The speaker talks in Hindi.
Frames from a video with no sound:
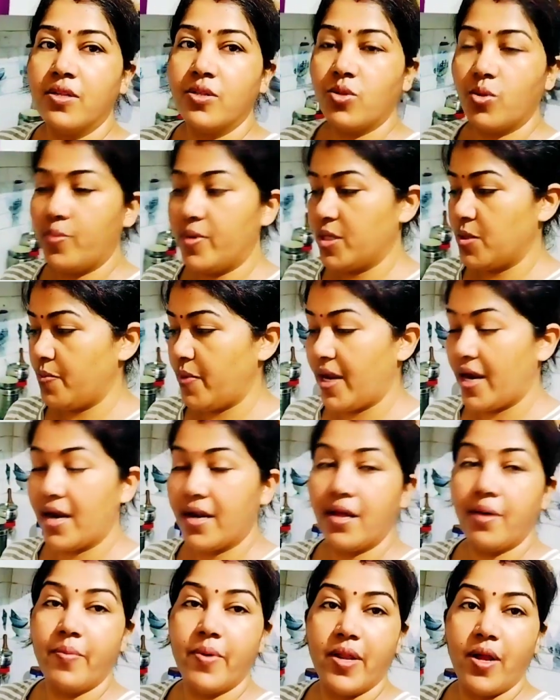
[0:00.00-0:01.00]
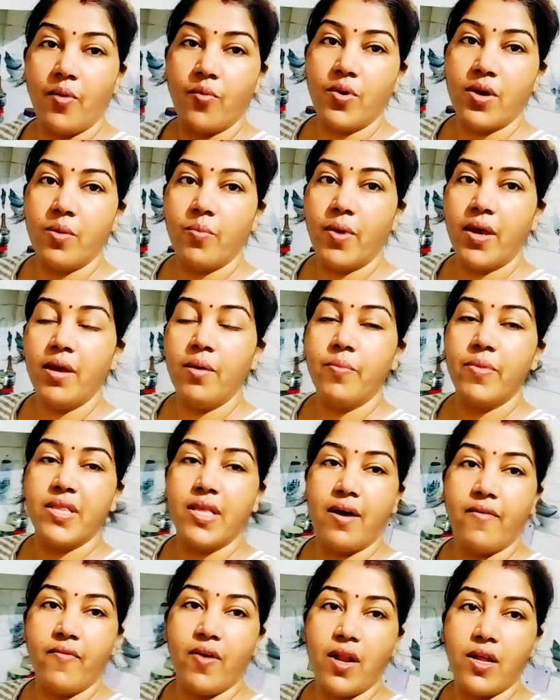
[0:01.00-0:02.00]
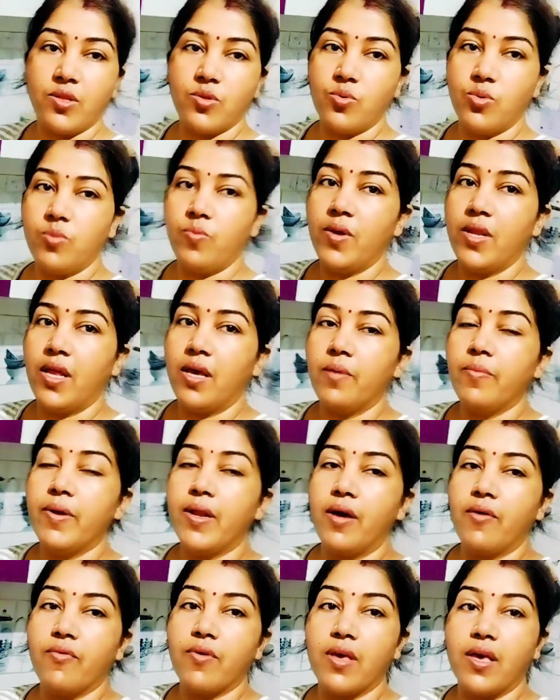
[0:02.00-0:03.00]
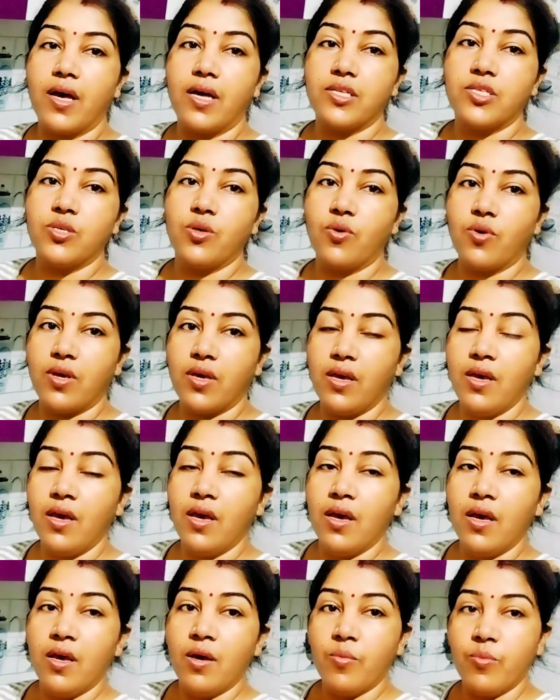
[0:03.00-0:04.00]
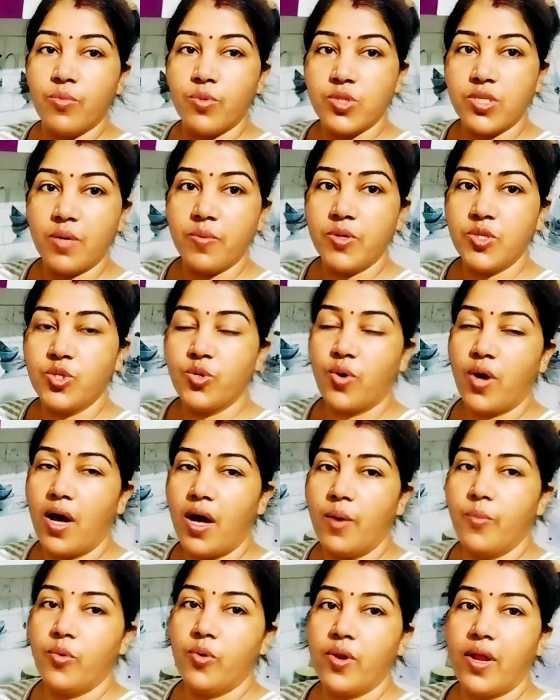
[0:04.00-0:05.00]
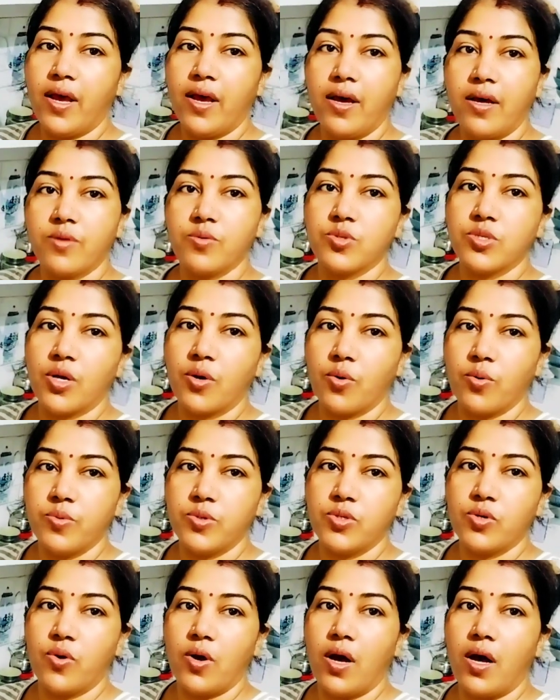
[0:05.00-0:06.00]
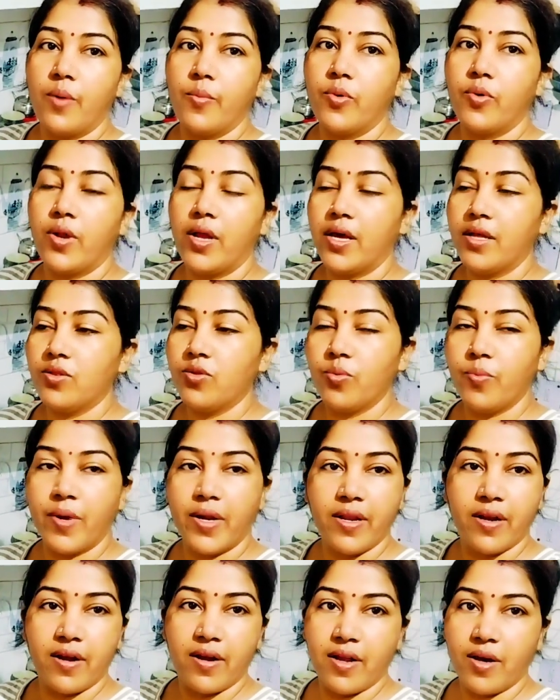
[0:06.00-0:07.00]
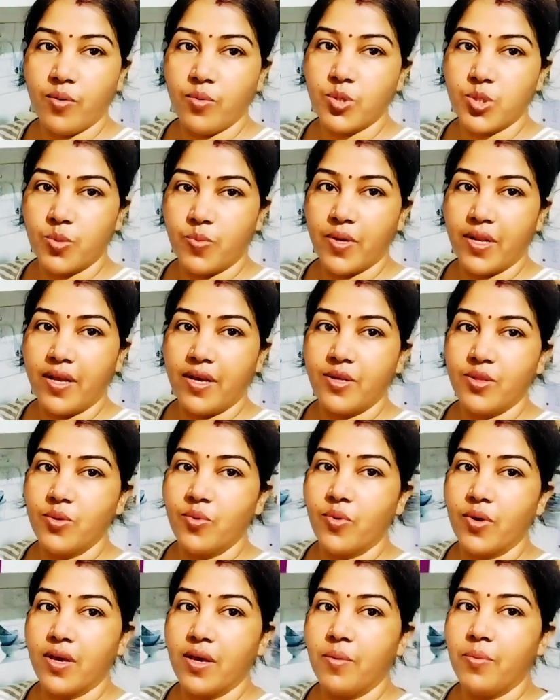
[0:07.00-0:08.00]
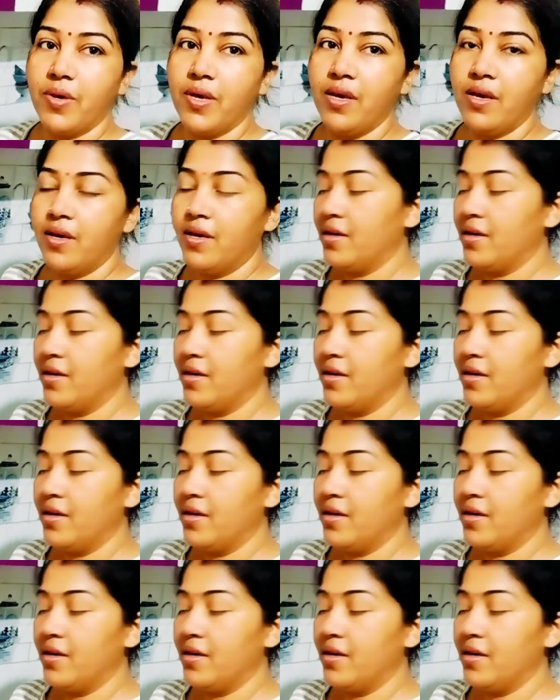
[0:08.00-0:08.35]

तो बस पराठा बनाऊँगी मैं बादाम वाला दूध भी नहीं बनाऊँगी आज क्योंकि मुझे भी जुकाम हो रहा है अनुषा को भी जुकाम हो रहा है तो मैं ठंडा कुछ भी नहीं दूंगी अभी